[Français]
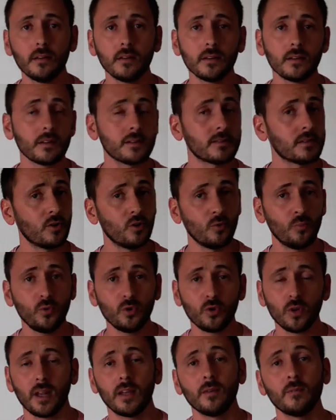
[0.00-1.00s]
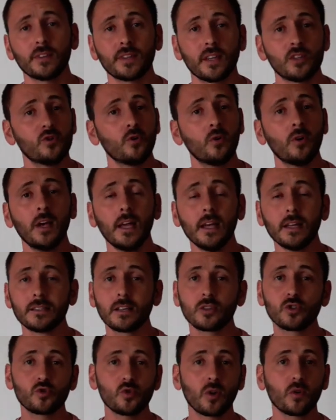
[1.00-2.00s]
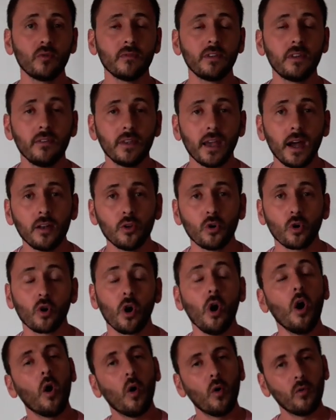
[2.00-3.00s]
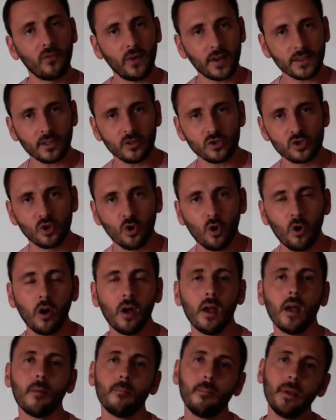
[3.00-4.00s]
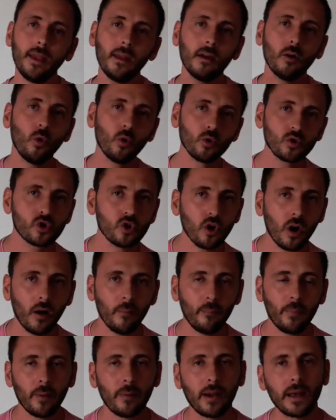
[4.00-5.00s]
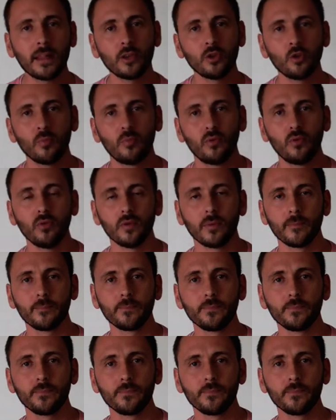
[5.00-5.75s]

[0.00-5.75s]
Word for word: Euh, c'est le but de l'alimentation, c'est que ce soit convivial. Donc on fait attention, mais on ne se rend pas malade non plus.